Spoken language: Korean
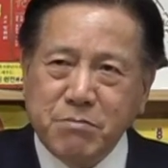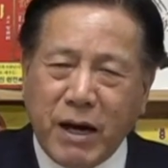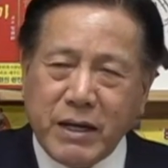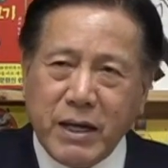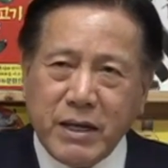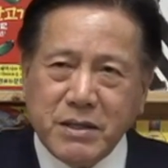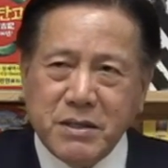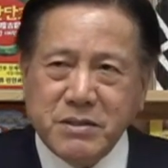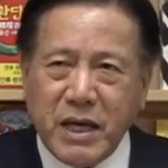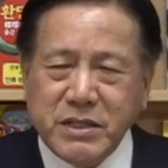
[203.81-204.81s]
발에
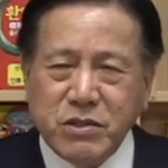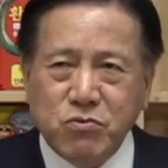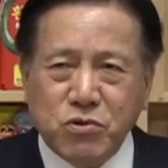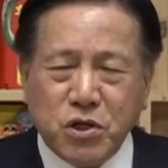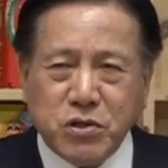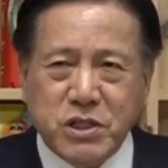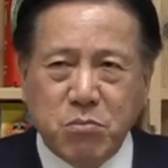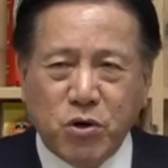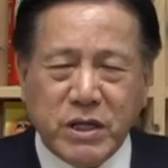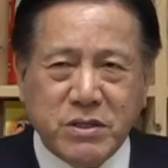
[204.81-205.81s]
대진국
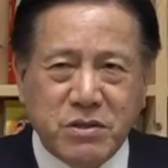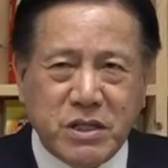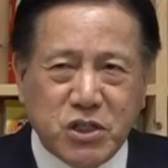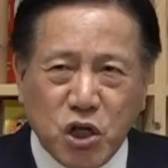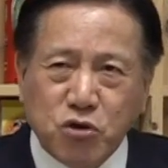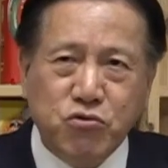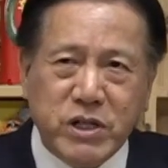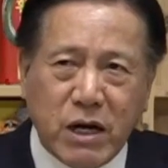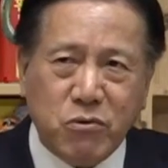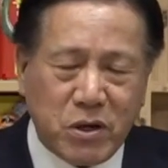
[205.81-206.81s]
석실본에서는 이제
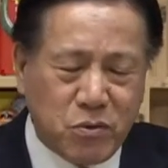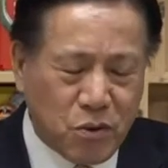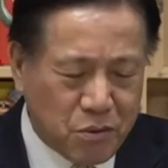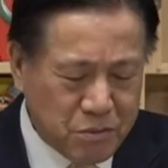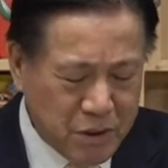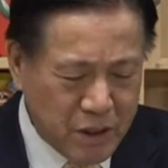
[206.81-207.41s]
천훈이라고 했고